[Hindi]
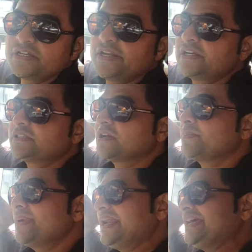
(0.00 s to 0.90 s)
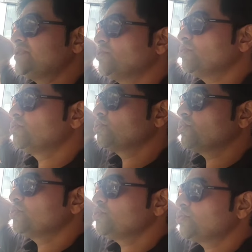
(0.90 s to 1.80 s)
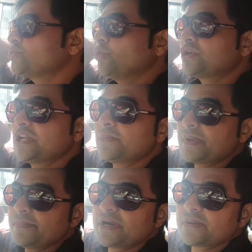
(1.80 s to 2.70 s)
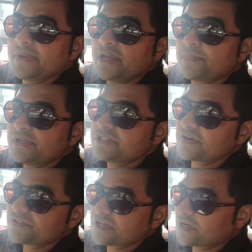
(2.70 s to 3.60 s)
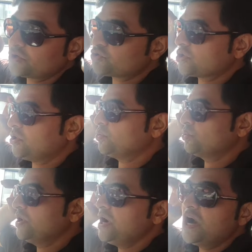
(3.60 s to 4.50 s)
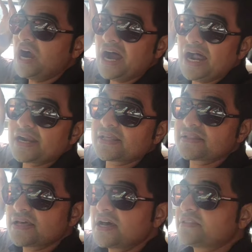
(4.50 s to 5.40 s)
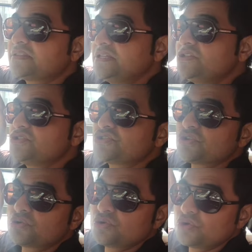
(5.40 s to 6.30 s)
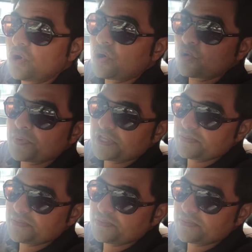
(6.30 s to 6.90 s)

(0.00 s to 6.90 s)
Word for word: की डेट तक मैंने जो उनको जो टोटल पेमेंट मैं अपनी तरफ से कर चुका हूँ आठ हजार तीन सौ नौ रूपये